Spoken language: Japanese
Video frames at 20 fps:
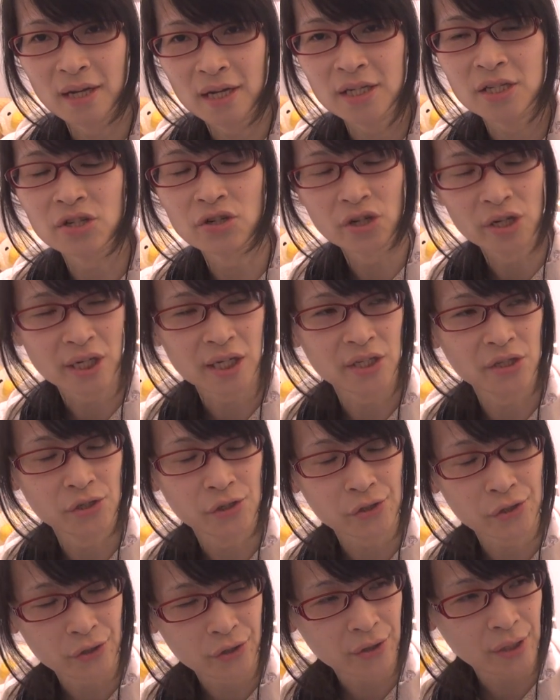何種類か、10
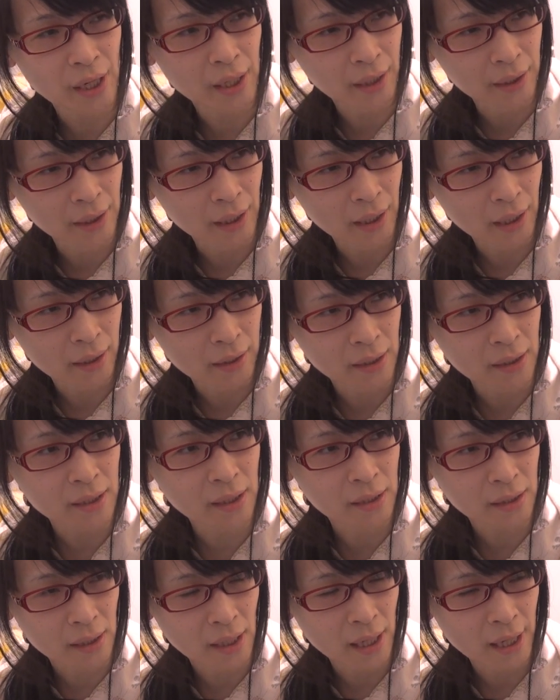種類ぐらいかな。出
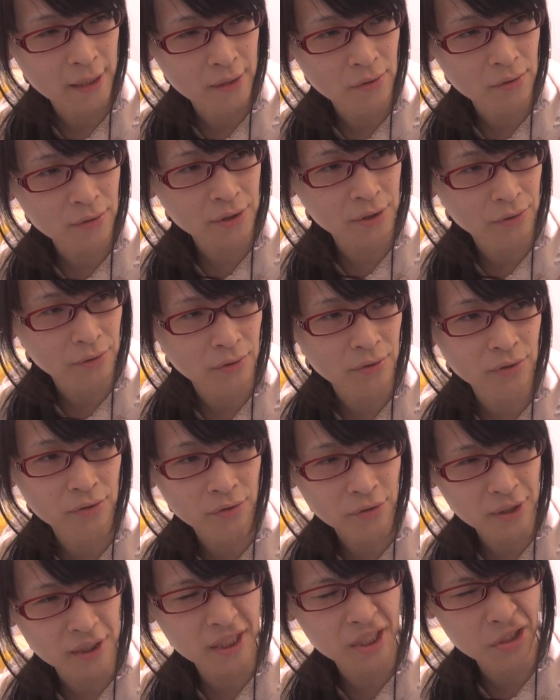てて、どうしよう、どうしよう、
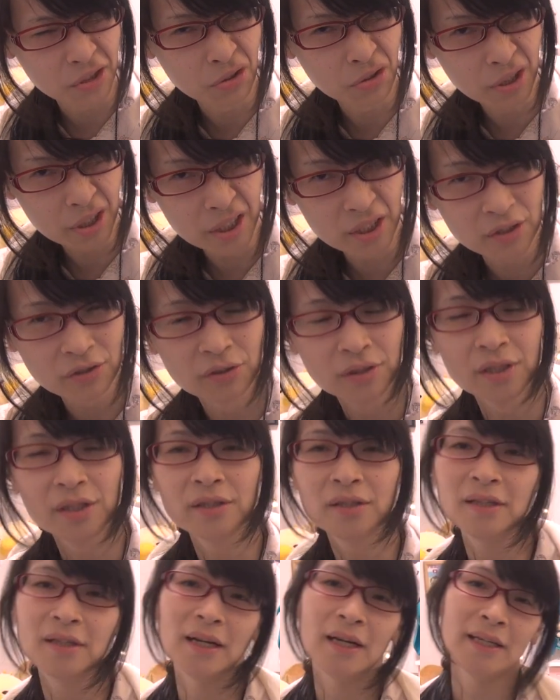どれにしよう、どれにしようって
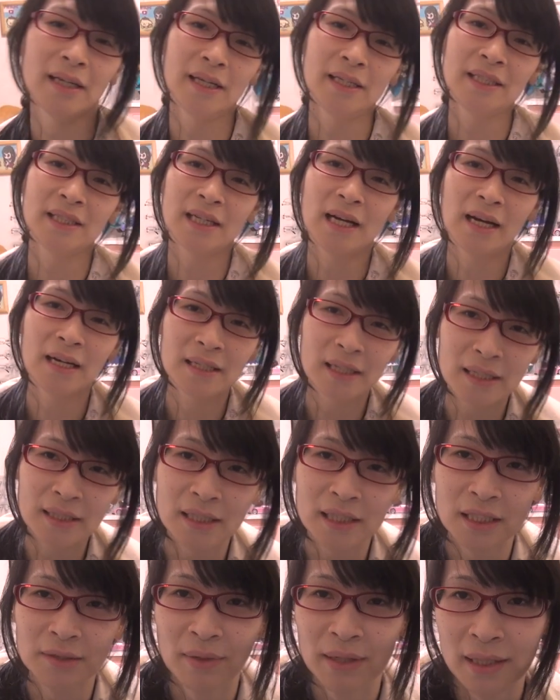言ってる間に時間が経っ
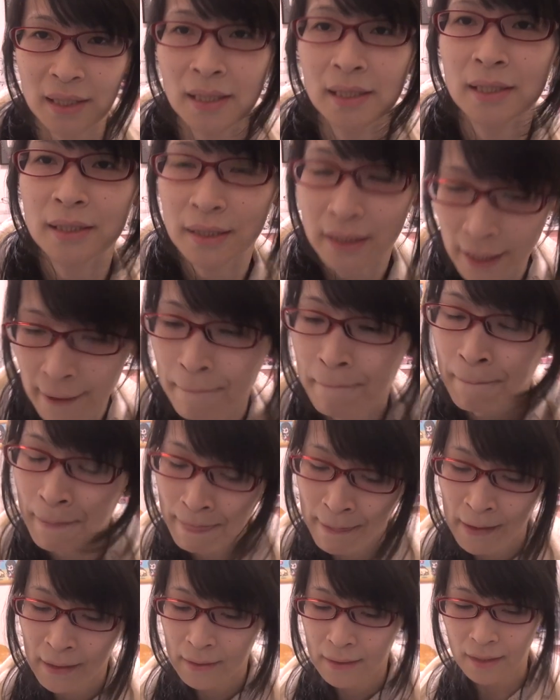てしまったんですね。
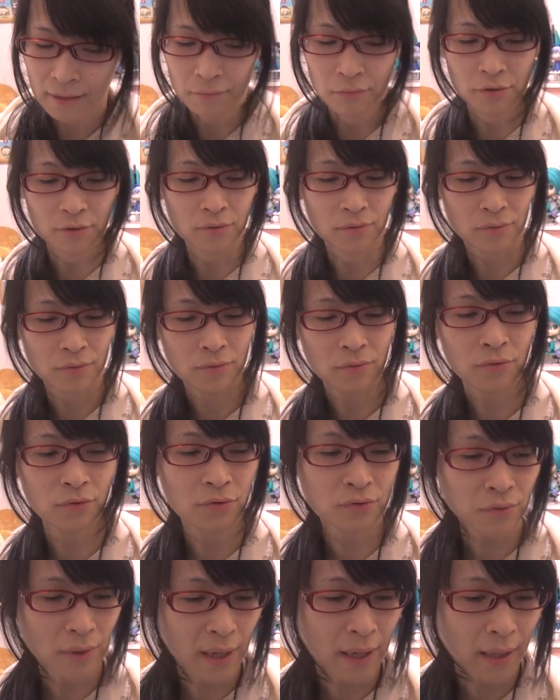だからもう、
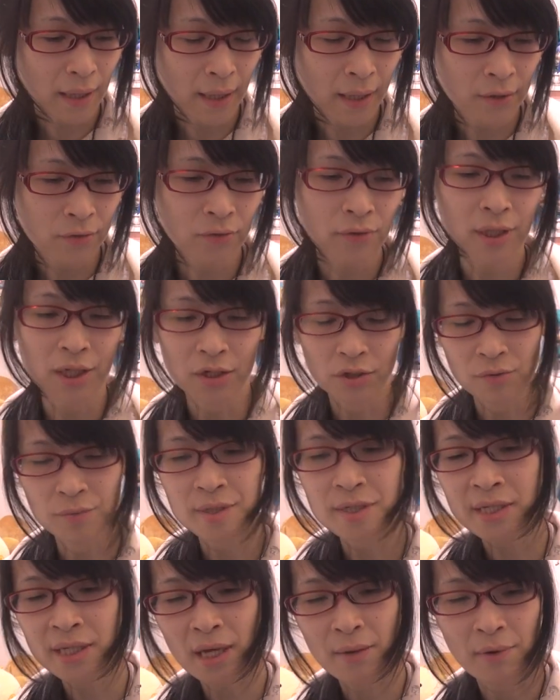本当はあの時に飛
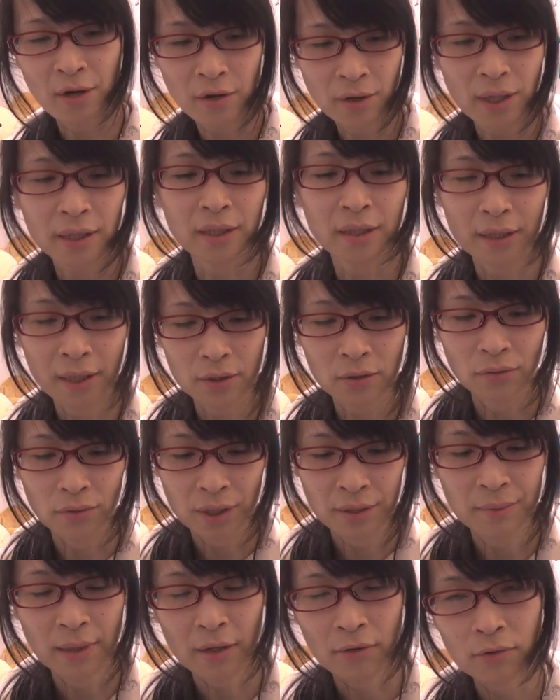びつけばよかったなと、
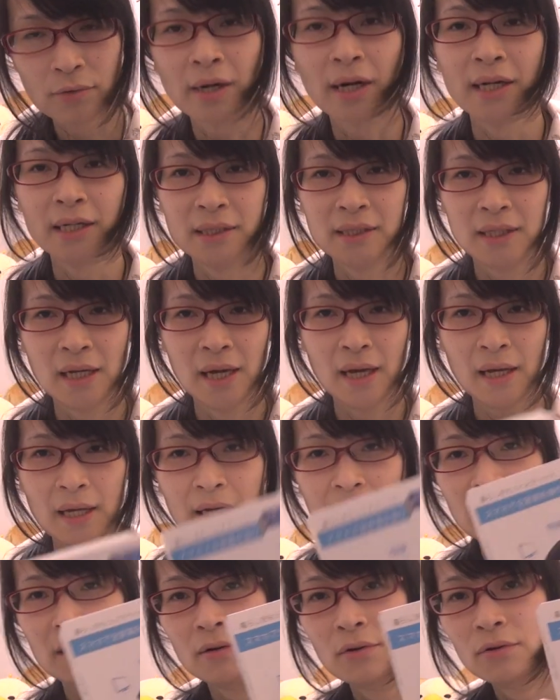今後悔して
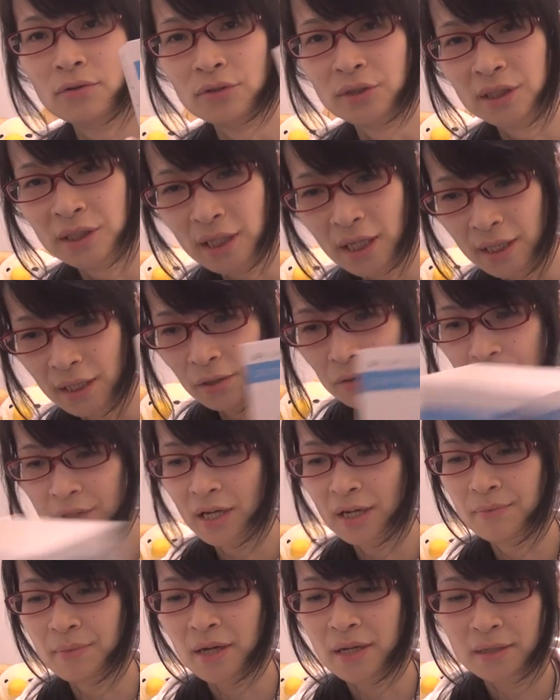おる次第でご
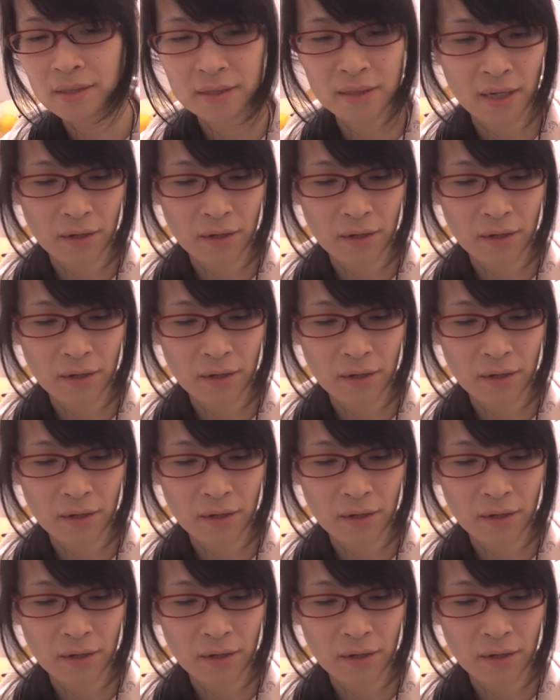ざいます。